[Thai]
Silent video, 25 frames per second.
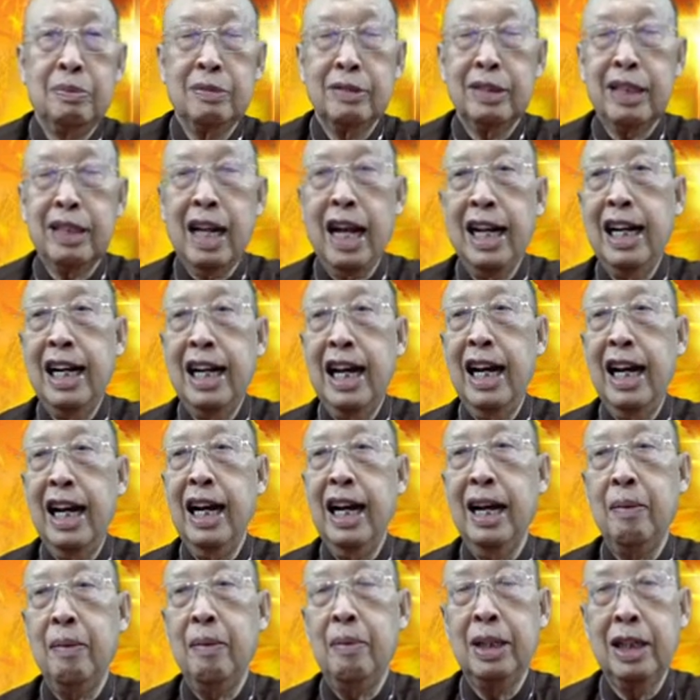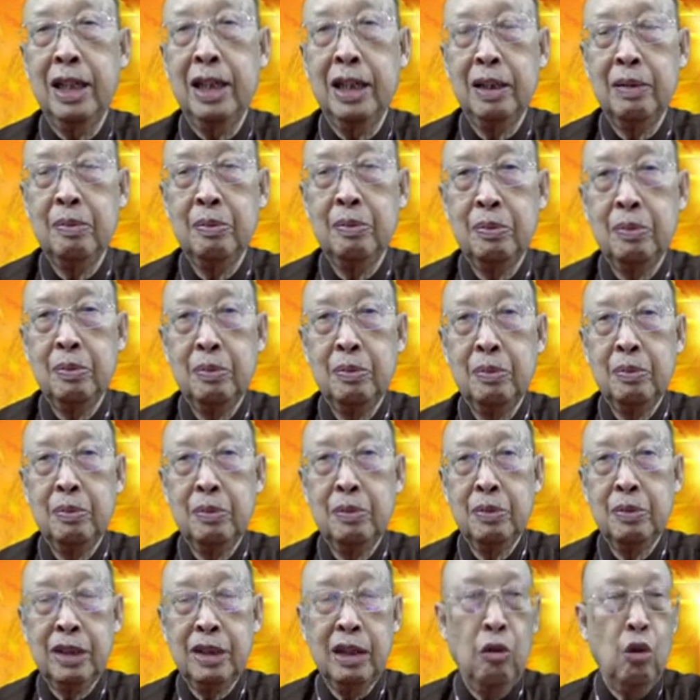ตายแล้วบัดนี้
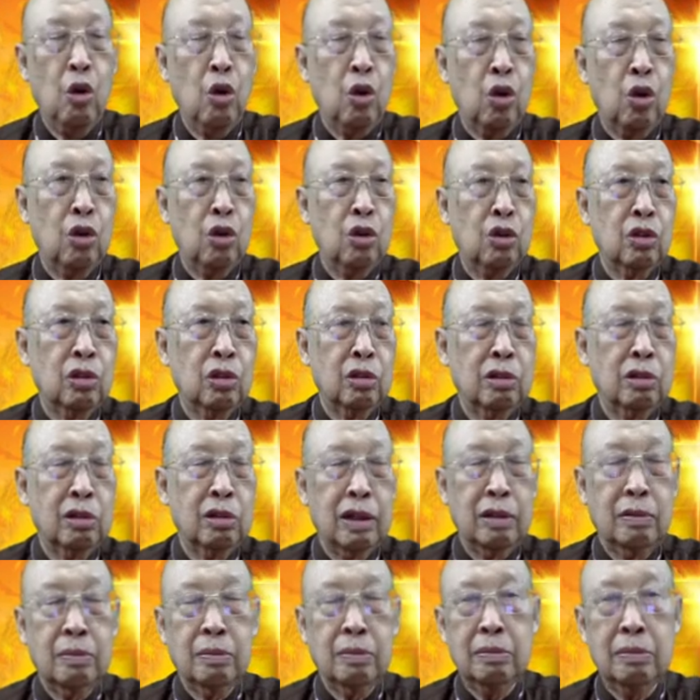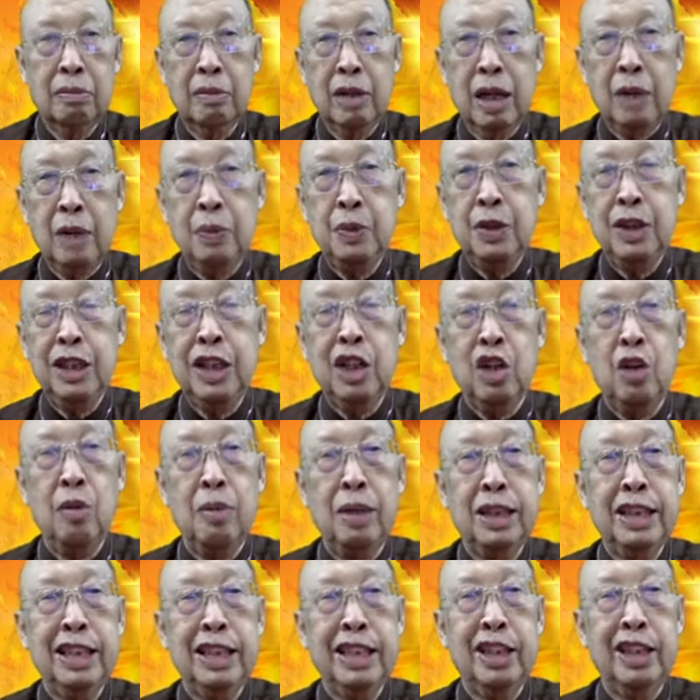สาวกกับสิทธิ์ของ
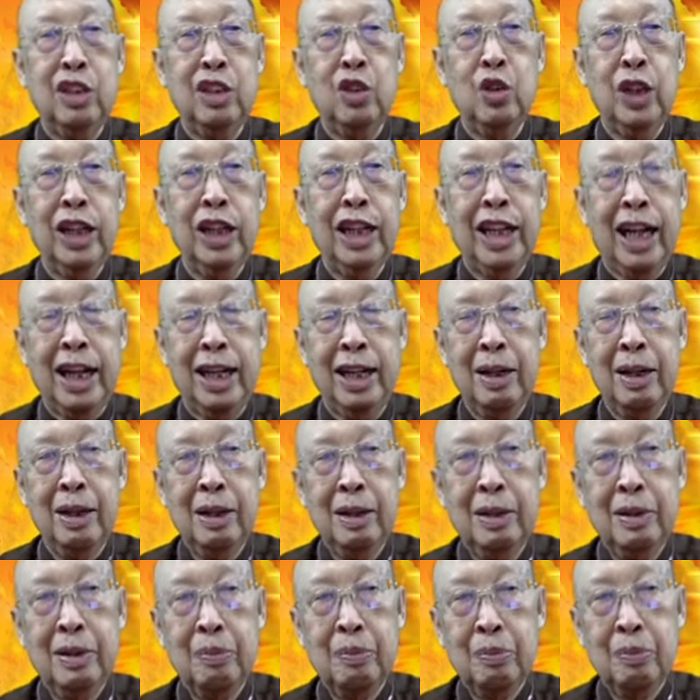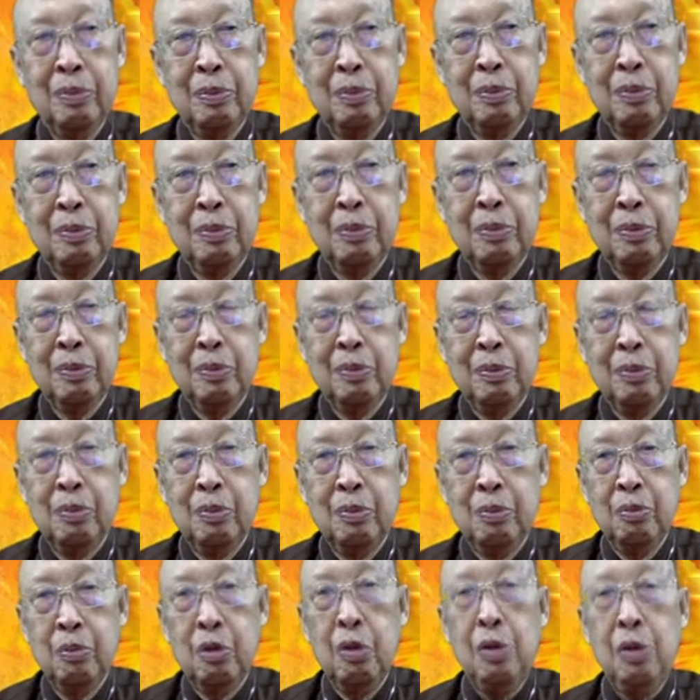มันสิทธิ์อยู่ในไหน
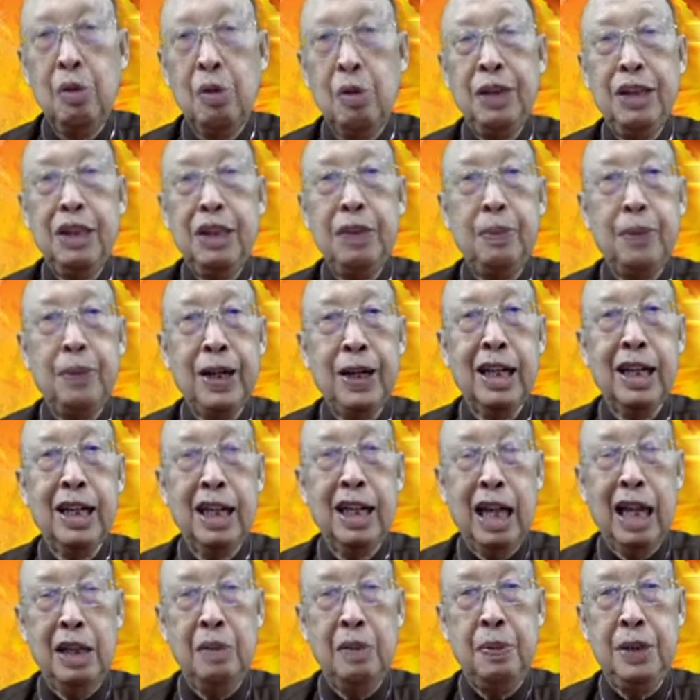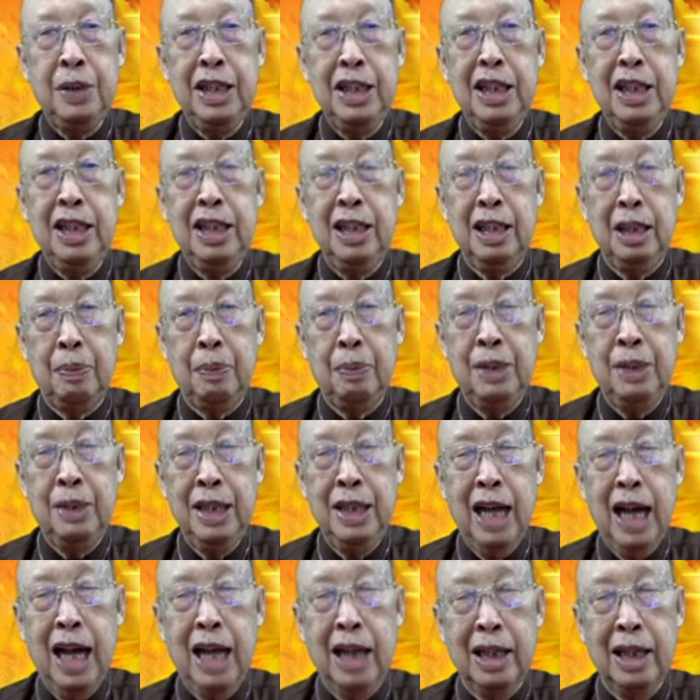บุญมิไพสิเปกไล่ผีอีกผี
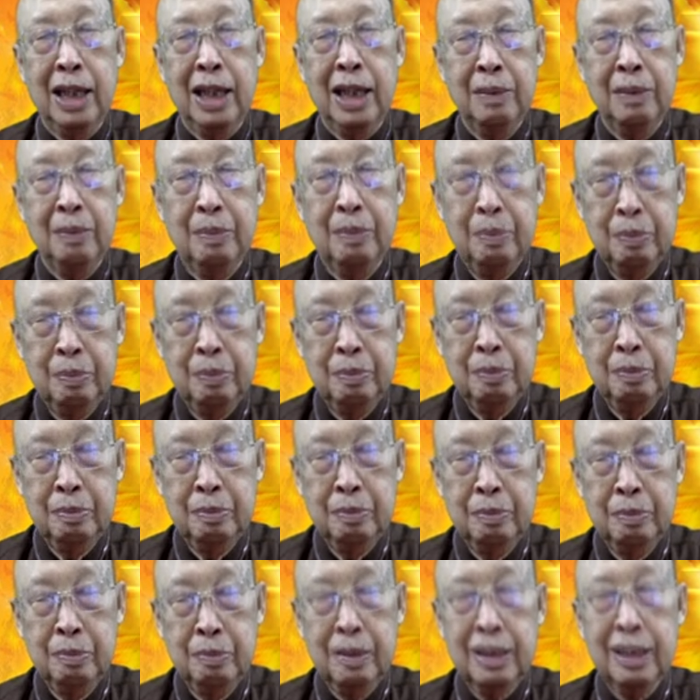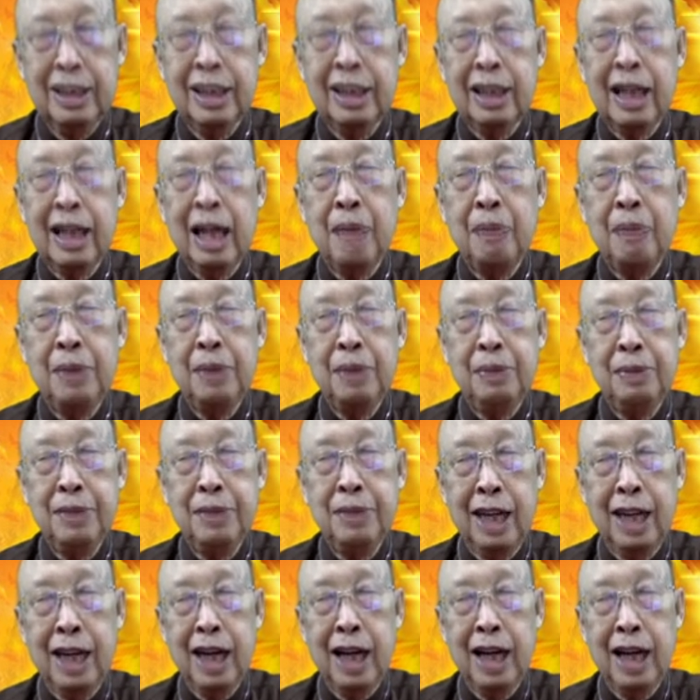ให้ มันสตานผีปี
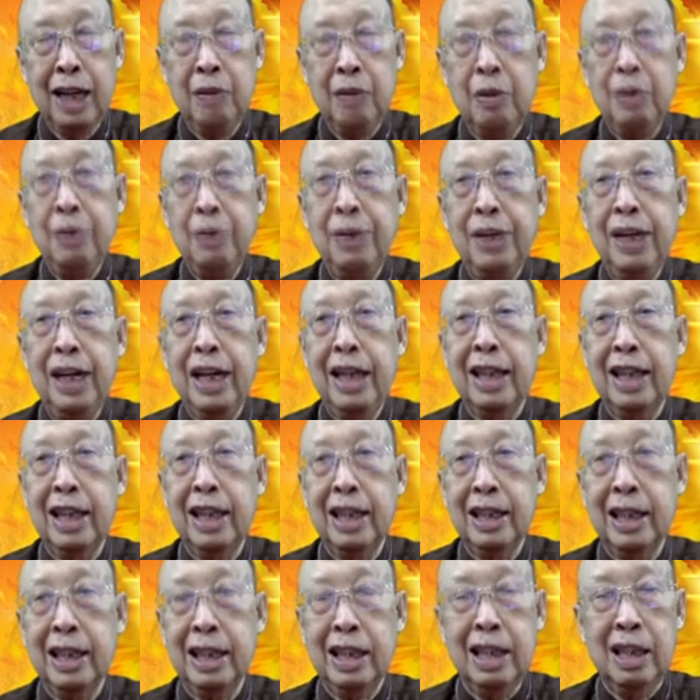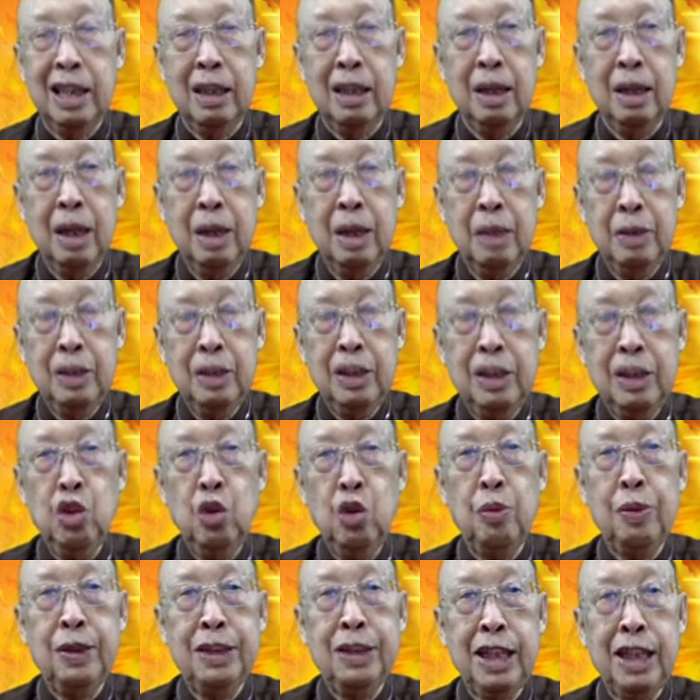ศาจให้บุญมิไพไล่แหละตกี้ไปสู้
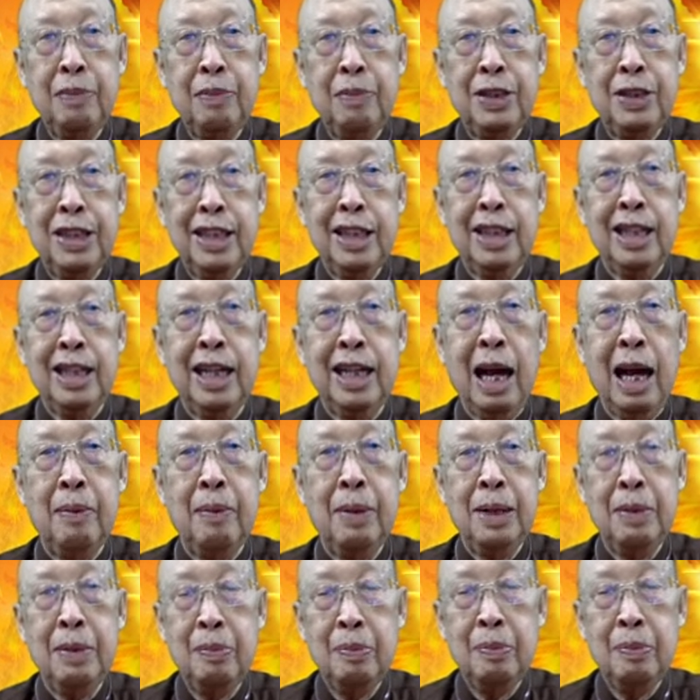ไปใช้ไปสี่หนามัน